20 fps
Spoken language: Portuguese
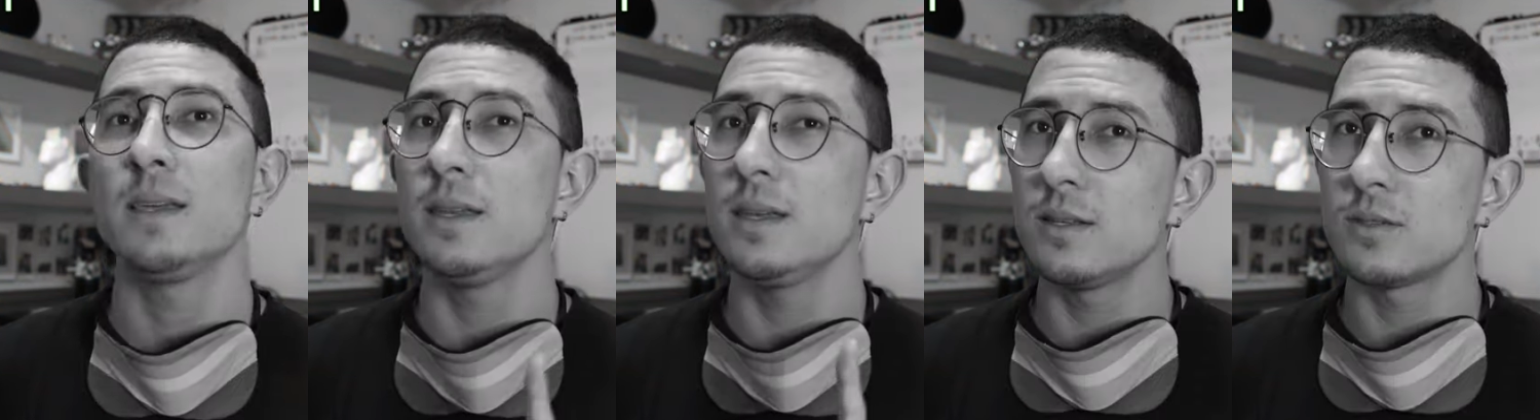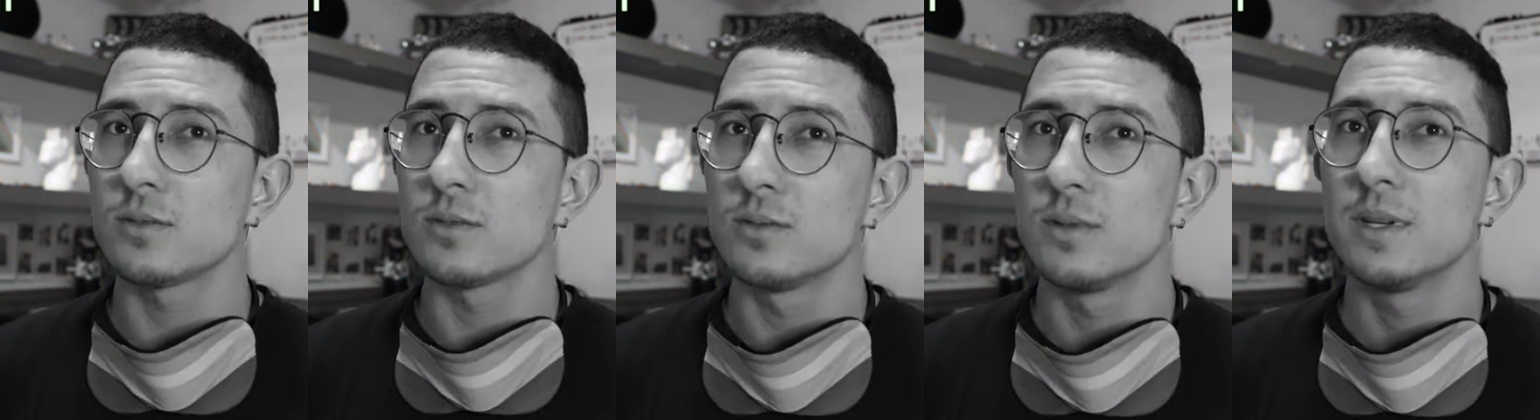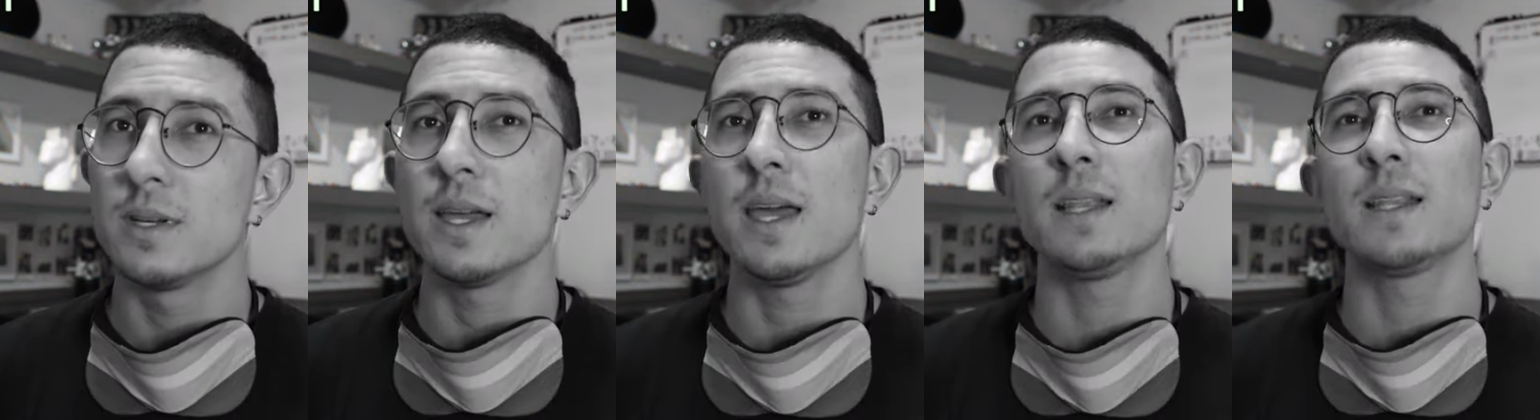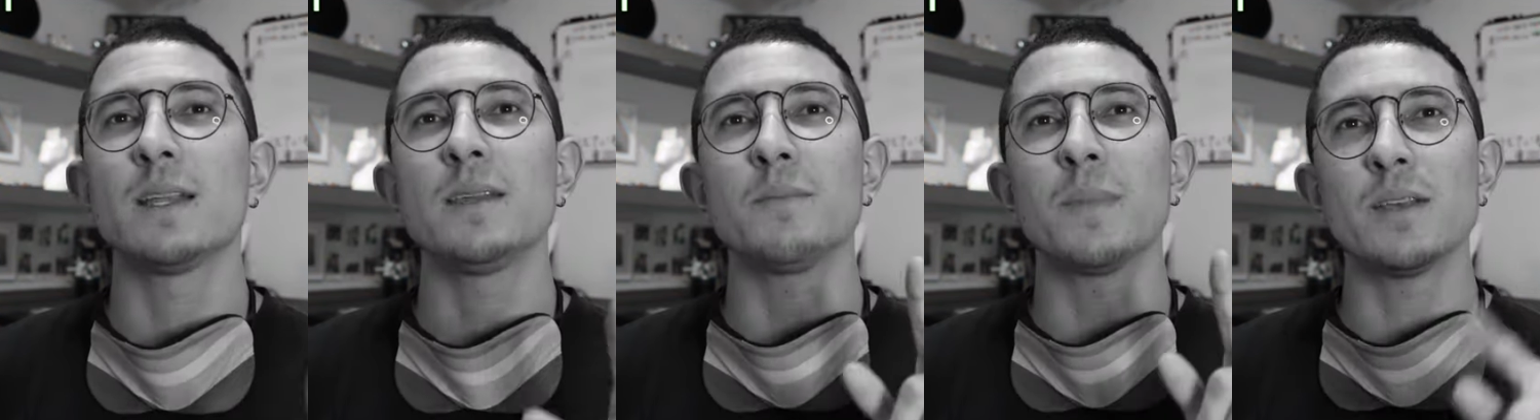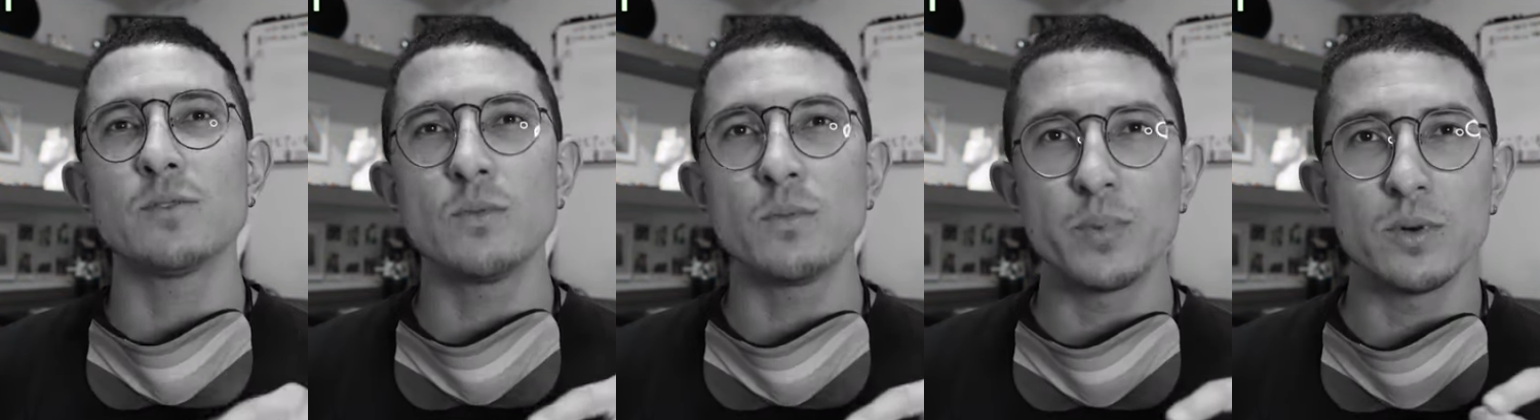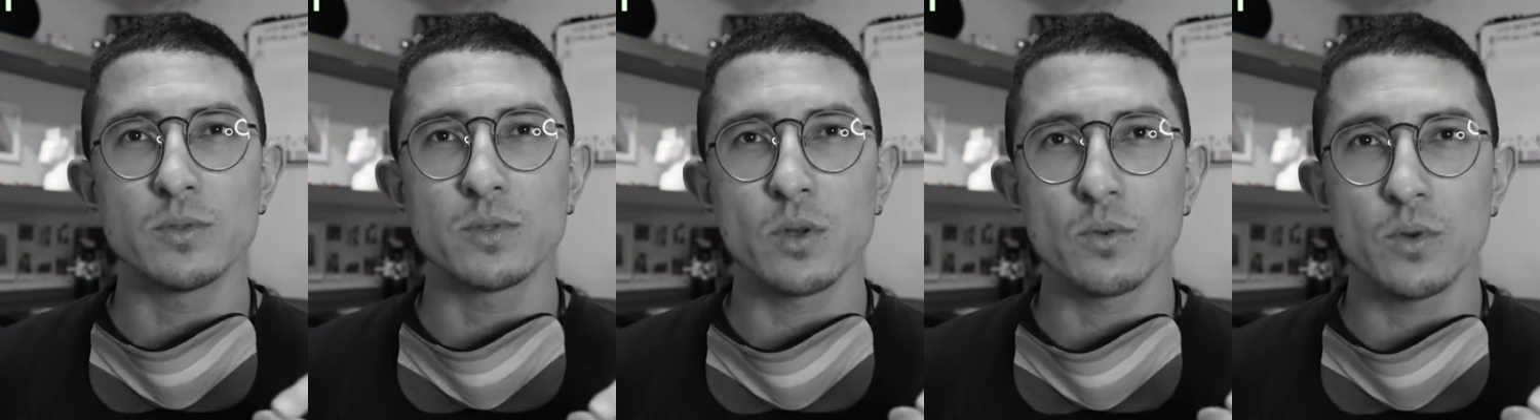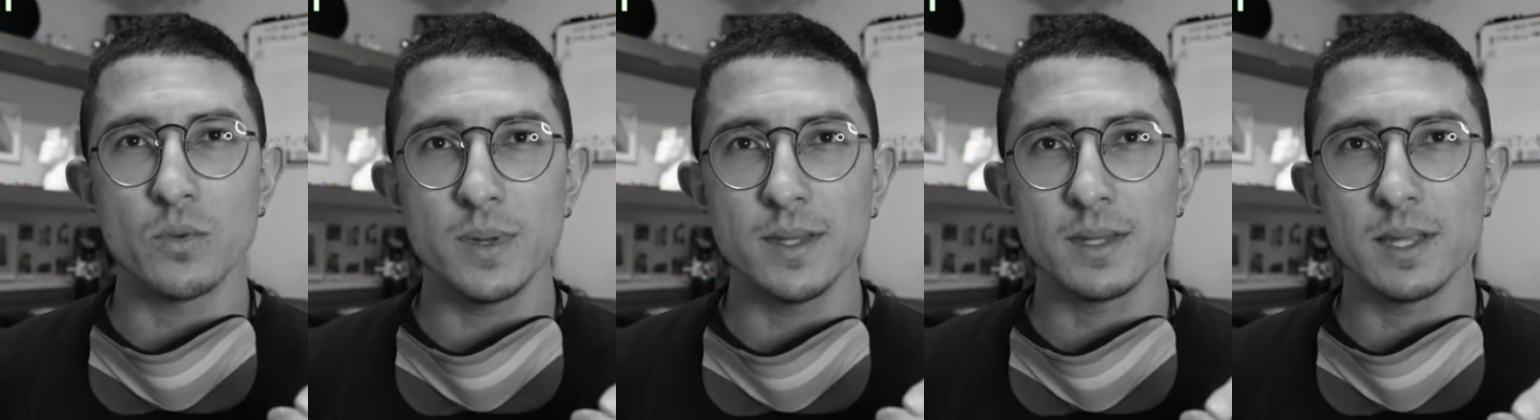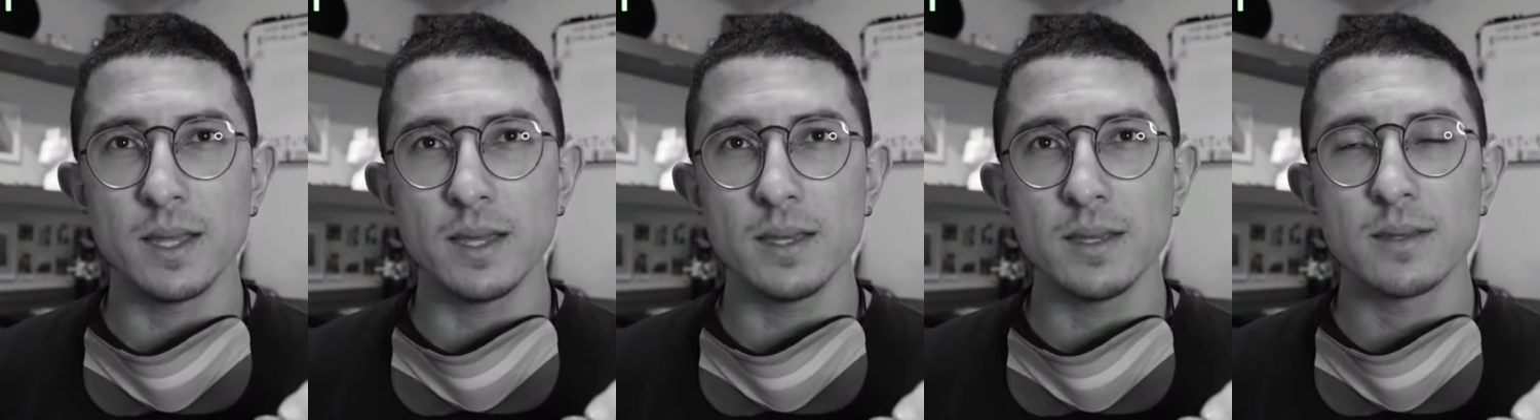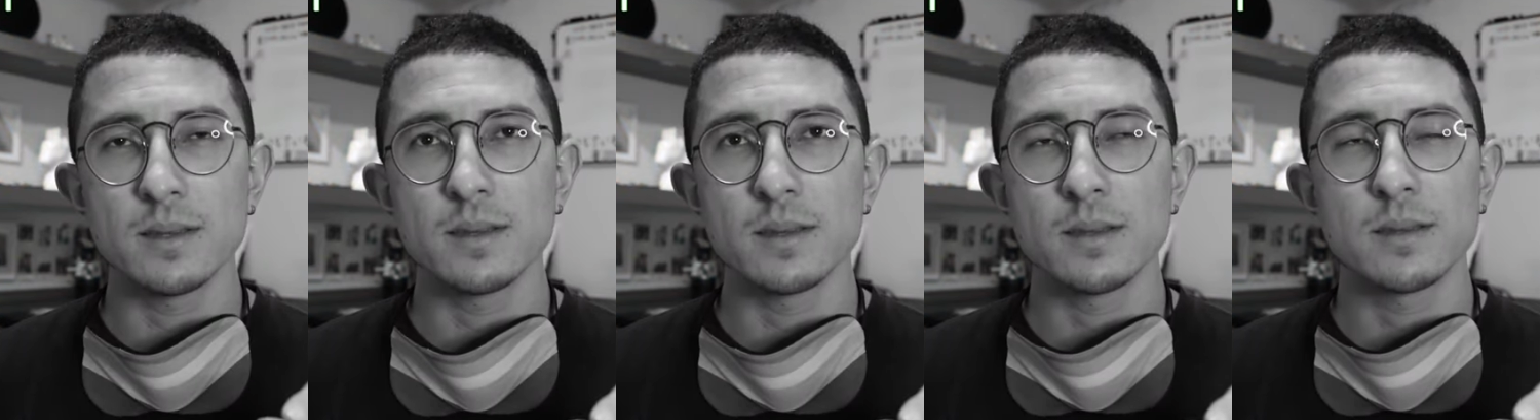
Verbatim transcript: E isso entra em mais um ponto que eu comentei,